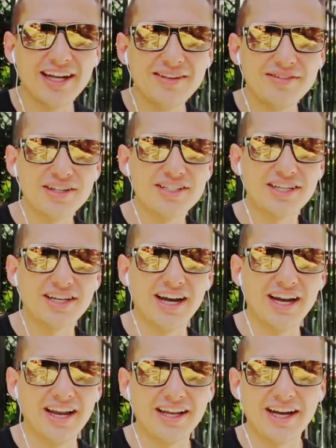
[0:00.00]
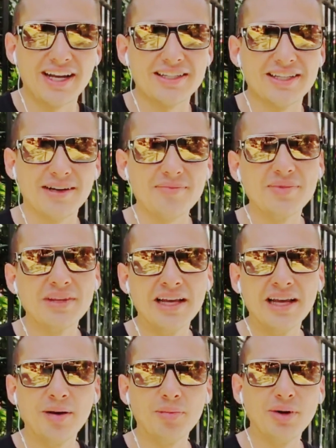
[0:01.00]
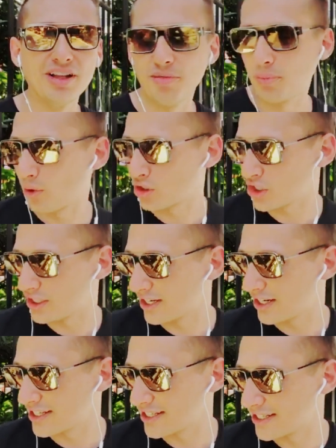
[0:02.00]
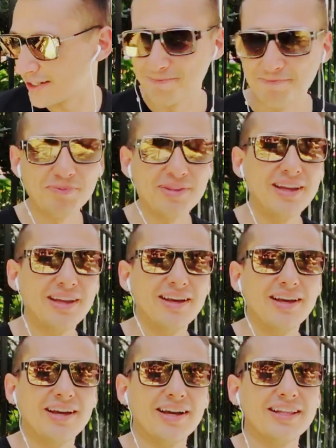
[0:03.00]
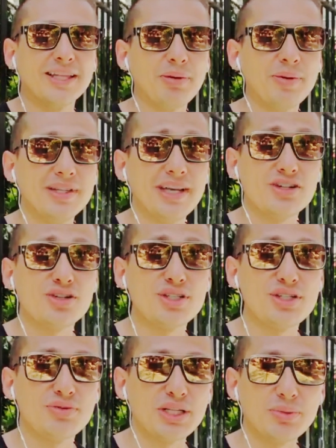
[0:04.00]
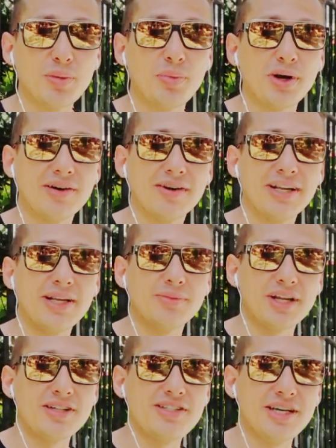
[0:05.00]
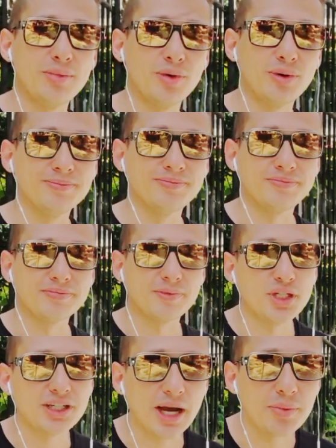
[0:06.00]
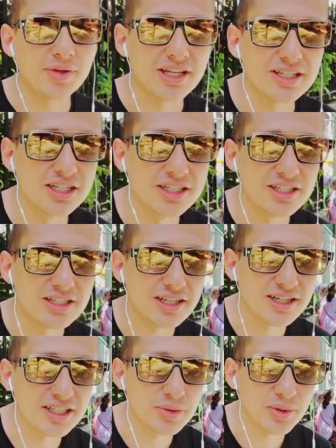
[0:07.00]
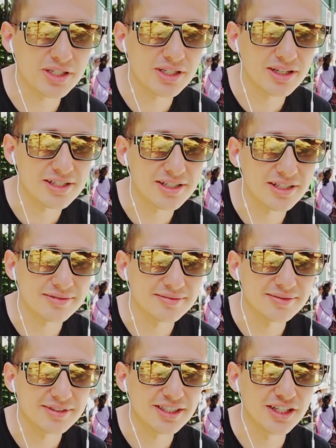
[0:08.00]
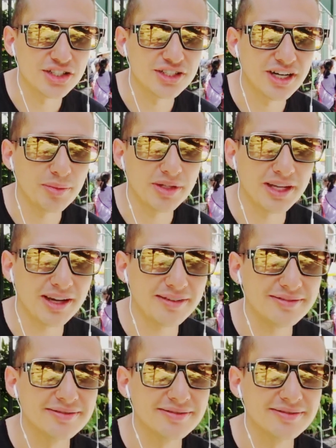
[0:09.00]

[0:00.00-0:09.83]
а не вертикально, как это было в прошлые разы. Напоминаю, что сегодня мы поговорим на тему... Вообще, как меня слышно? Скажите, пожалуйста, слышно ли меня?